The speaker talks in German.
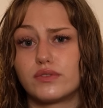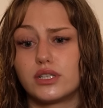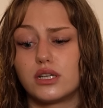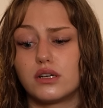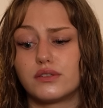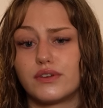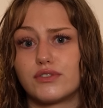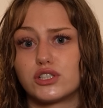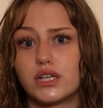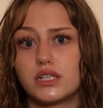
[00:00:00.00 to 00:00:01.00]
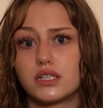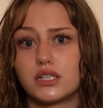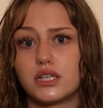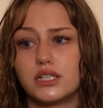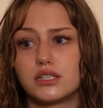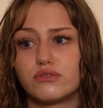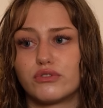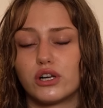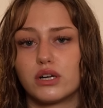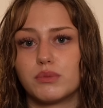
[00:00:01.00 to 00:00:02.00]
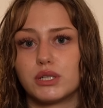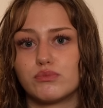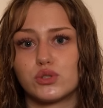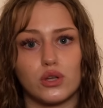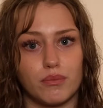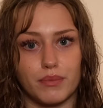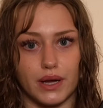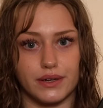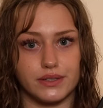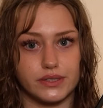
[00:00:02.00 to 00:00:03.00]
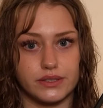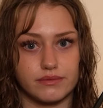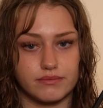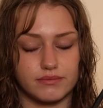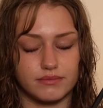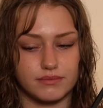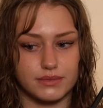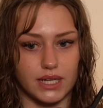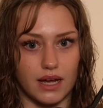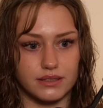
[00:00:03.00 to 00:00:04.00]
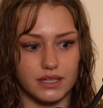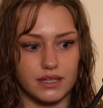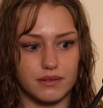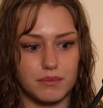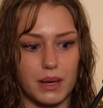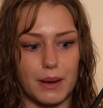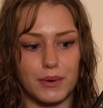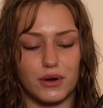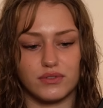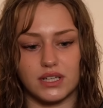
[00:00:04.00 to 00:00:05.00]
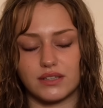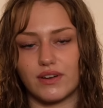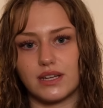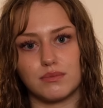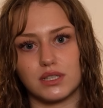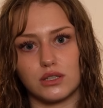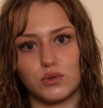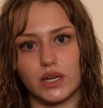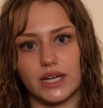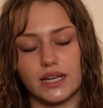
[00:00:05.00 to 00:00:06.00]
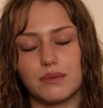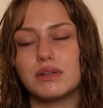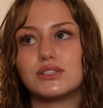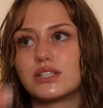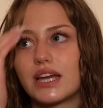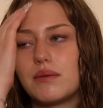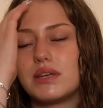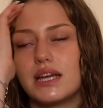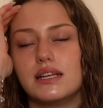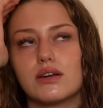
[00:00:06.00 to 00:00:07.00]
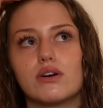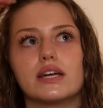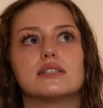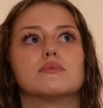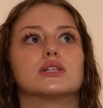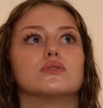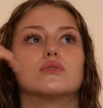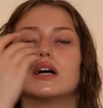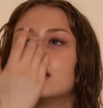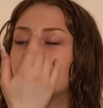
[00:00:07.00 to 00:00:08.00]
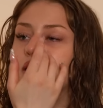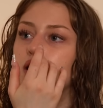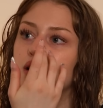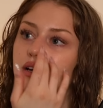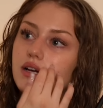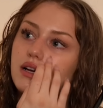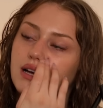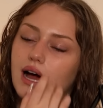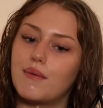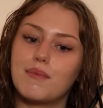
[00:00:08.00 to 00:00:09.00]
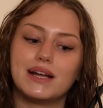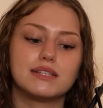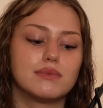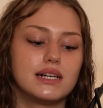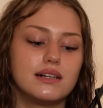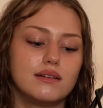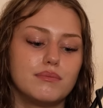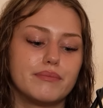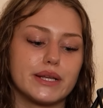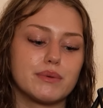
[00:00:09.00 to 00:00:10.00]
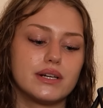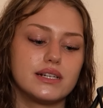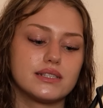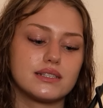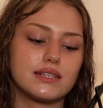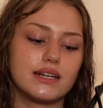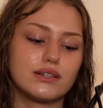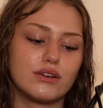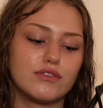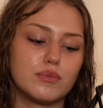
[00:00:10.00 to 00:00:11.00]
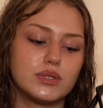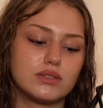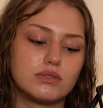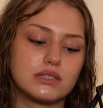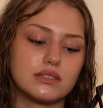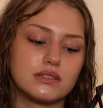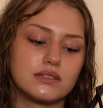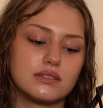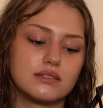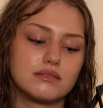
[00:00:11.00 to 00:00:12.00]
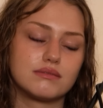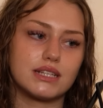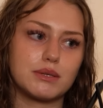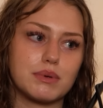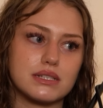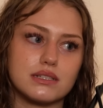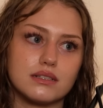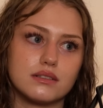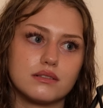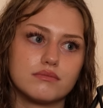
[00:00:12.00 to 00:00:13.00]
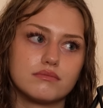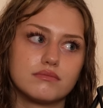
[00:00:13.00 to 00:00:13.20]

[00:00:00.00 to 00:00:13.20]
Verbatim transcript: ja, ich werde wahrscheinlich in der nächsten Folge mit einem Sonnenbrand da sein. Aber hoffentlich werde ich mich genug eincremen. Also ich creme mich eigentlich auch echt immer genug ein, aber, aber manchmal, manchmal ist es dann halt auch einfach mal so, dass das nicht passiert.